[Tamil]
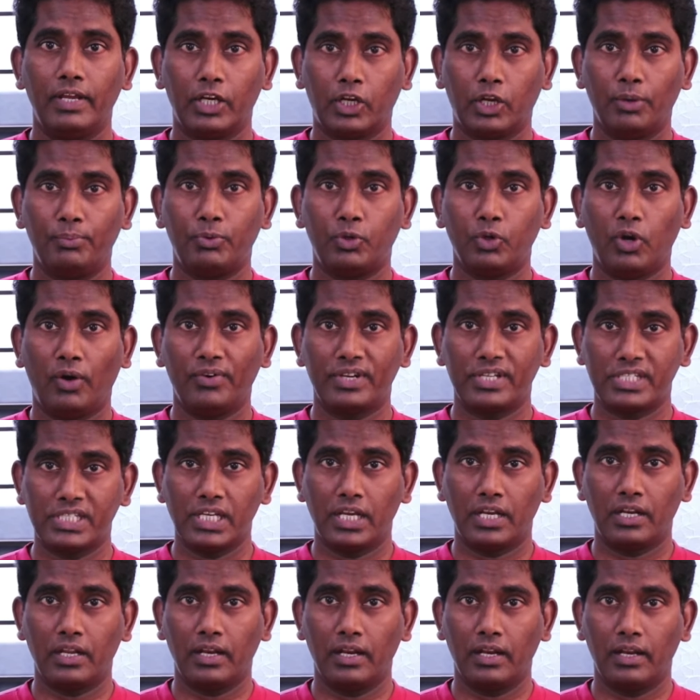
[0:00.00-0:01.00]
வெல்கம் டு அவர்
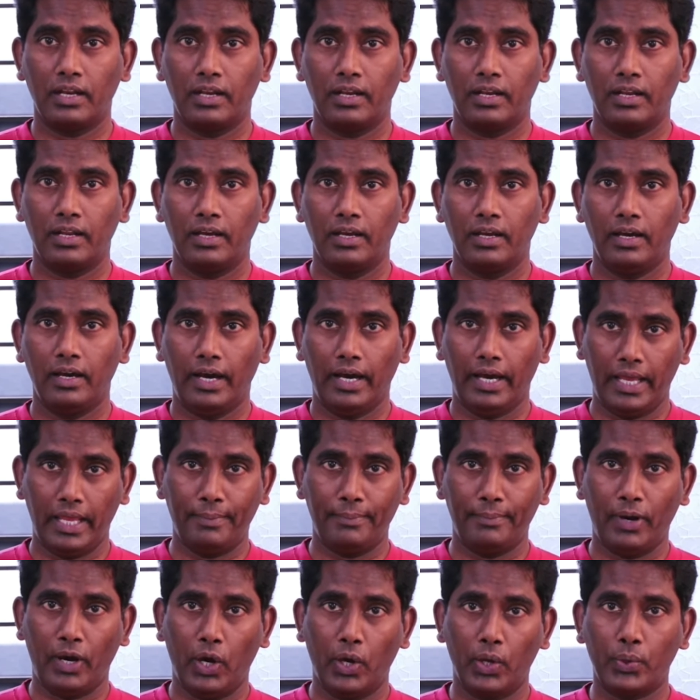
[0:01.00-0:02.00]
சேனல் ஐ
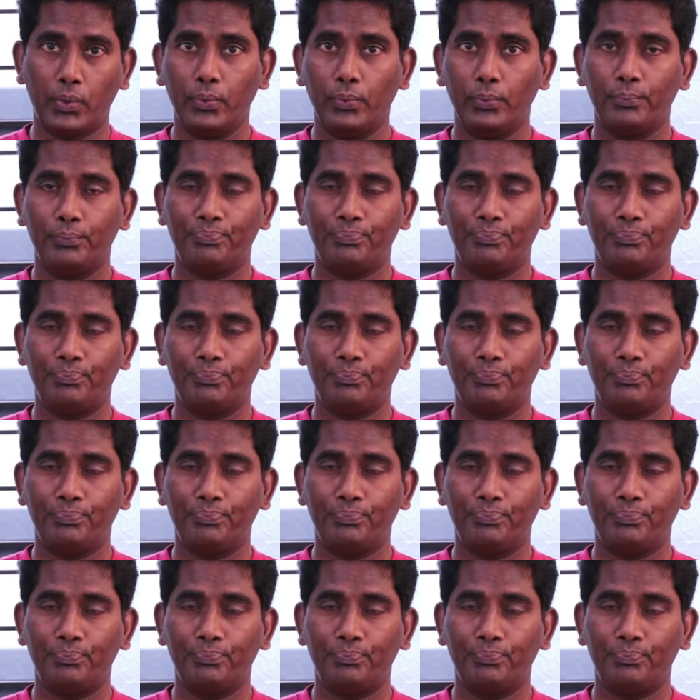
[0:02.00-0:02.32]
எம் ஆரு